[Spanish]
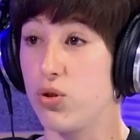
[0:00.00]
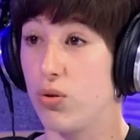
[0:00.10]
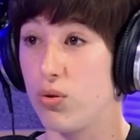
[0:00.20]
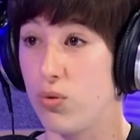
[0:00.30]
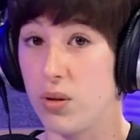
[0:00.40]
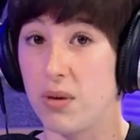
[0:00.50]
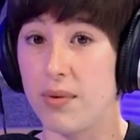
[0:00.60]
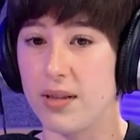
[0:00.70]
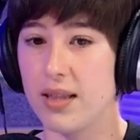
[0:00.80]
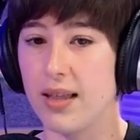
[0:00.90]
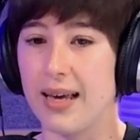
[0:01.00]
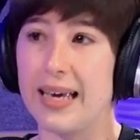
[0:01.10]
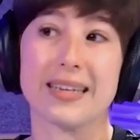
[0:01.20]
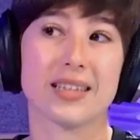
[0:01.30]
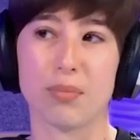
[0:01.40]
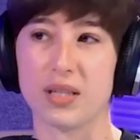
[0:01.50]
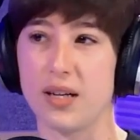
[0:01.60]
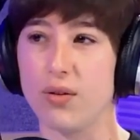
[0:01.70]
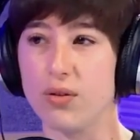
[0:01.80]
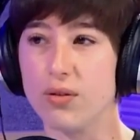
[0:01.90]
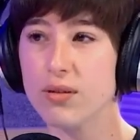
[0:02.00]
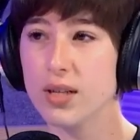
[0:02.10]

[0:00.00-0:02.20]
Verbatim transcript: todos últimamente de qué está pasando, ¿no?